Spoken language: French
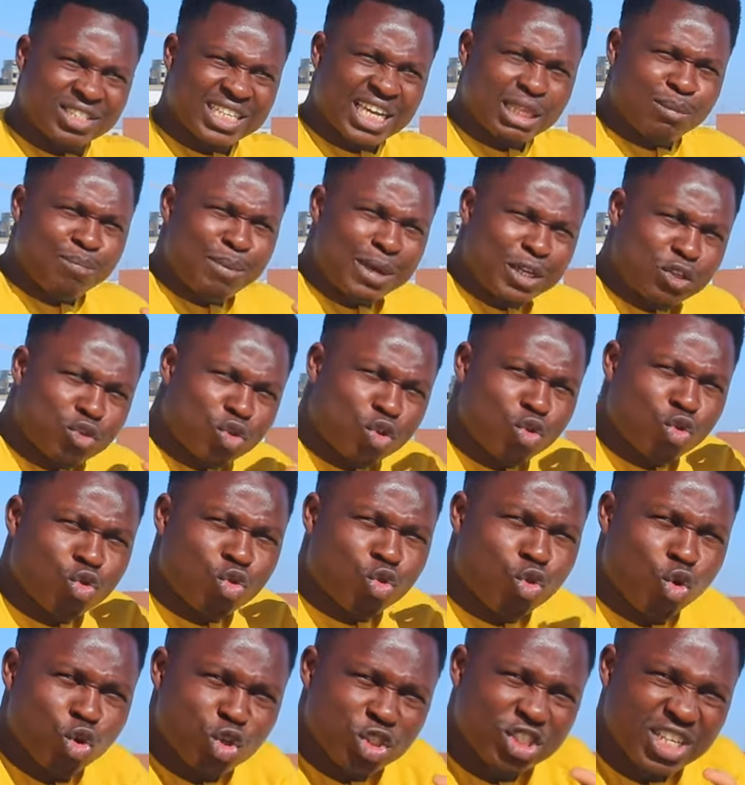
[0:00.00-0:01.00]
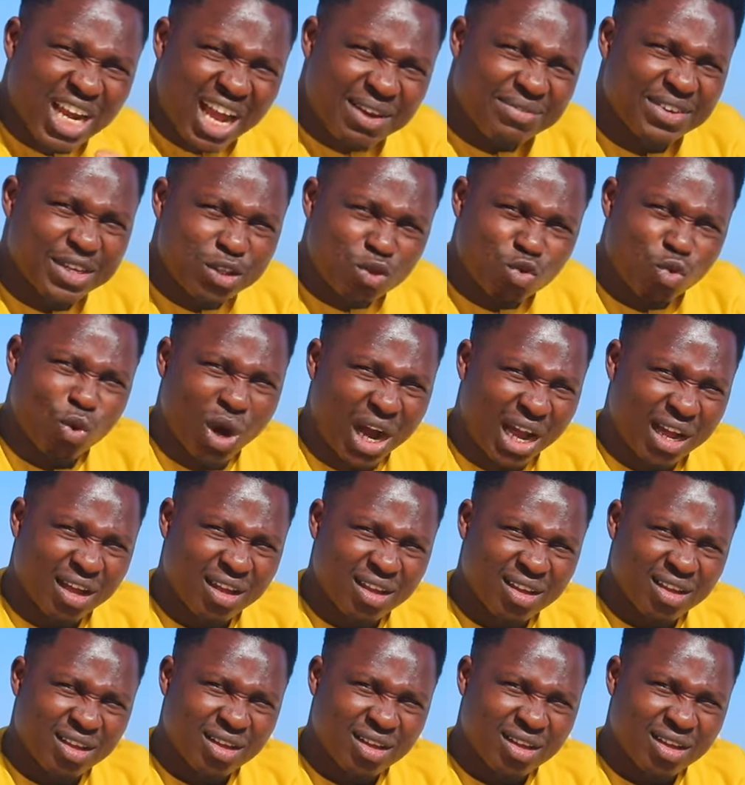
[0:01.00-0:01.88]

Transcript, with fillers: cette personne couche avec toi,